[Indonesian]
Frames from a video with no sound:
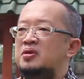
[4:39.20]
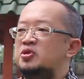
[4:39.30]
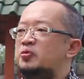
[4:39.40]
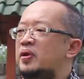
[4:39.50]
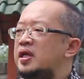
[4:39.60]

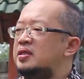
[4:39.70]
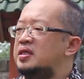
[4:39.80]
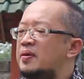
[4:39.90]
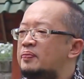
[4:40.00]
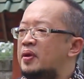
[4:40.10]
supaya
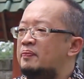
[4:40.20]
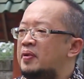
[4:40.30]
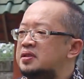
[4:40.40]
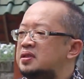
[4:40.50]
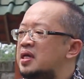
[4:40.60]
dia
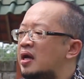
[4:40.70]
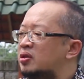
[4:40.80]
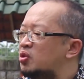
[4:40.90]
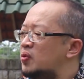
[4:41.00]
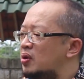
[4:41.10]
bebas
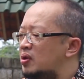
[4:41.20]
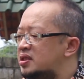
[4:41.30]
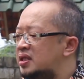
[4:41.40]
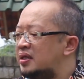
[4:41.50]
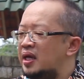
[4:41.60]
dihantui oleh
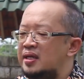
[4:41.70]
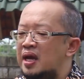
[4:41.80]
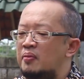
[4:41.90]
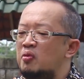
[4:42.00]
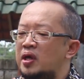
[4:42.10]
janda
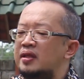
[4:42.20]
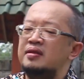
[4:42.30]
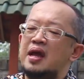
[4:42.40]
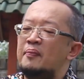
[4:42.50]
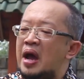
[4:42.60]
yang mungkin
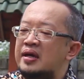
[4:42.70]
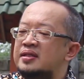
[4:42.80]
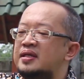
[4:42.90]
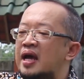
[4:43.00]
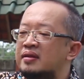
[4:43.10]
tiap
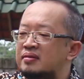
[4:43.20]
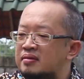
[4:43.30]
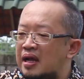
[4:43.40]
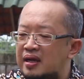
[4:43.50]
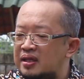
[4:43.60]
hari
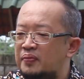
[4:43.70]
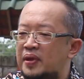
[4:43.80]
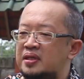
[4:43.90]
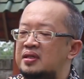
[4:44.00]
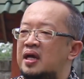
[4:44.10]
datang ke
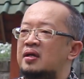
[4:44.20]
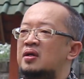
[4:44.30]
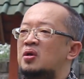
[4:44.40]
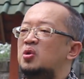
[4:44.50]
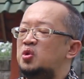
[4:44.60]
tempat dia
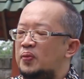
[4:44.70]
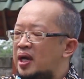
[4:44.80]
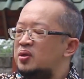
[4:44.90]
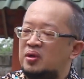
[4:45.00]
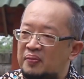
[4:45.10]
untuk
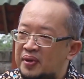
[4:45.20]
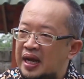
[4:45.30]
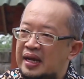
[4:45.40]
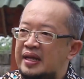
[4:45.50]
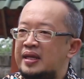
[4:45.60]
mengadukan
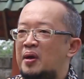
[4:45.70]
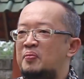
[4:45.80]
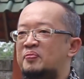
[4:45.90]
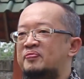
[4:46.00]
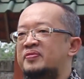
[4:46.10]
perkaranya.
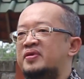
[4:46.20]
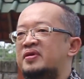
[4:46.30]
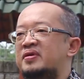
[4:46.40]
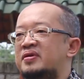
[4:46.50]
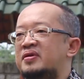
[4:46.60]

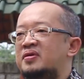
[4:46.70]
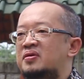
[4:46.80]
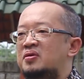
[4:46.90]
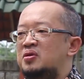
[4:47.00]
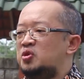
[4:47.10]

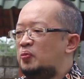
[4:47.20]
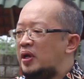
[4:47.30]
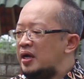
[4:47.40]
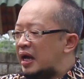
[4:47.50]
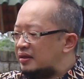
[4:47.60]

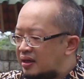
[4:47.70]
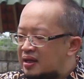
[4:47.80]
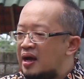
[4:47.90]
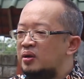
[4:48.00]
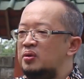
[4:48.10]
Supaya nggak
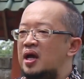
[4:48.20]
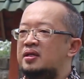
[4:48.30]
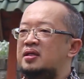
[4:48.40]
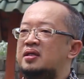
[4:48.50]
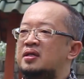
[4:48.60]
terganggu
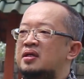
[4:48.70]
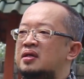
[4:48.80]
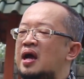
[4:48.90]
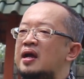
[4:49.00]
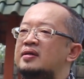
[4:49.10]
lagi,
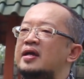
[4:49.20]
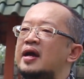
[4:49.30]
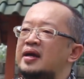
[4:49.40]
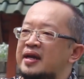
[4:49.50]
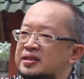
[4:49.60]
nggak ada
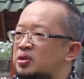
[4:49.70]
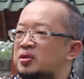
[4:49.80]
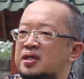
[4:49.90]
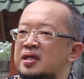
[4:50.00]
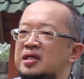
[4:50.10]
yang
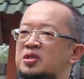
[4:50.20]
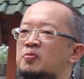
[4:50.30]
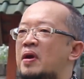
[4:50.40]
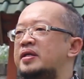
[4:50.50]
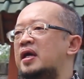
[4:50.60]
recoki
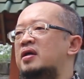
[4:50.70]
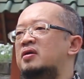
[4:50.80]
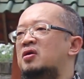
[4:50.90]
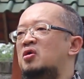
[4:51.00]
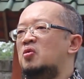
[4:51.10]

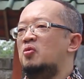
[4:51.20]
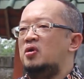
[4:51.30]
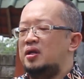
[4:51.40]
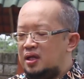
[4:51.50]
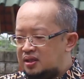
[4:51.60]
kehidupannya.
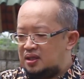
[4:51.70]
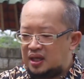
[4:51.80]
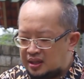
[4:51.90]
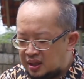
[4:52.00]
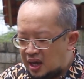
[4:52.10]
Mungkin
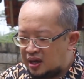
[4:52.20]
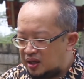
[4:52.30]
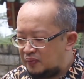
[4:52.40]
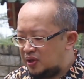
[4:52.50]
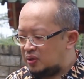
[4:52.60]
ketika
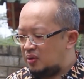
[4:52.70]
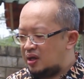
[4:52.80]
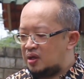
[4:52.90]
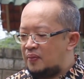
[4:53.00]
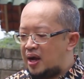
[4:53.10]
hakim itu
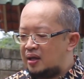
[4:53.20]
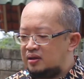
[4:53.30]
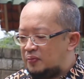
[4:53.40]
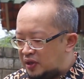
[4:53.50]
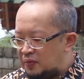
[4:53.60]
lagi makan
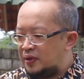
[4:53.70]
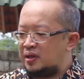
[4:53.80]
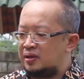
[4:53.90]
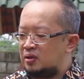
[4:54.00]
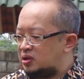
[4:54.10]
tiba-tiba
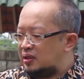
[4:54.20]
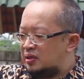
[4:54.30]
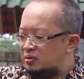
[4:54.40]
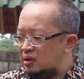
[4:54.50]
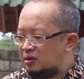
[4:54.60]
diketok
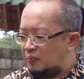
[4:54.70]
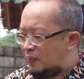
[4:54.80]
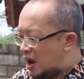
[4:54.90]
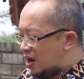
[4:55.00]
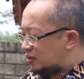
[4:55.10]
janda itu datang,
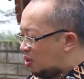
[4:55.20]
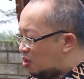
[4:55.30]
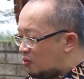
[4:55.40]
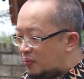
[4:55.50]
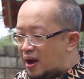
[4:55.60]
Pak
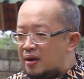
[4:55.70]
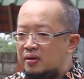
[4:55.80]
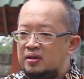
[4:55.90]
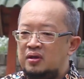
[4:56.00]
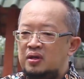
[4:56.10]
tolong Pak.
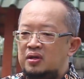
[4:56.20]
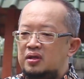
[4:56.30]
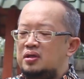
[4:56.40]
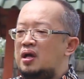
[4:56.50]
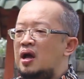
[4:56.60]

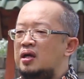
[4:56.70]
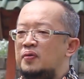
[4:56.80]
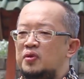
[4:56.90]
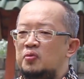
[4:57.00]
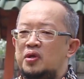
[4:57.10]
Ketika
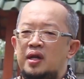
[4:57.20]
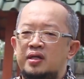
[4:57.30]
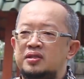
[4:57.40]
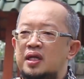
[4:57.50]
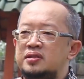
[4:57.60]
hakim itu mungkin
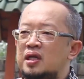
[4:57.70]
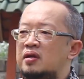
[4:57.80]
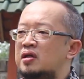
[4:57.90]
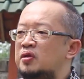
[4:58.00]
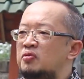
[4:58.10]
lagi
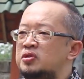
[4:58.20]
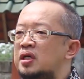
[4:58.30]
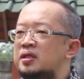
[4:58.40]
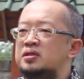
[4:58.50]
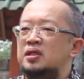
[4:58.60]
jalan-jalan ketemu
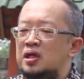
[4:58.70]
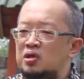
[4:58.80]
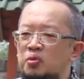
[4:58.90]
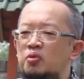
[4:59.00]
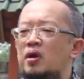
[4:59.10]
janda-janda
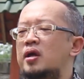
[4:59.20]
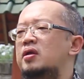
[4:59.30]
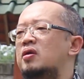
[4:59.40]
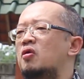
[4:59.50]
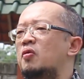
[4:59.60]
itu mulai
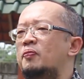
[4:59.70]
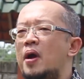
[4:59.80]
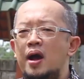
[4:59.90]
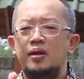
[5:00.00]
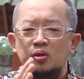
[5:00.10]
ngomong,
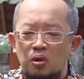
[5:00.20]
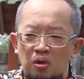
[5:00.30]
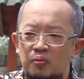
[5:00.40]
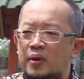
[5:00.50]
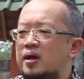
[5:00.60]
Pak
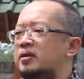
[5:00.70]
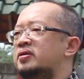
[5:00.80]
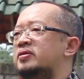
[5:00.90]
tolong Pak.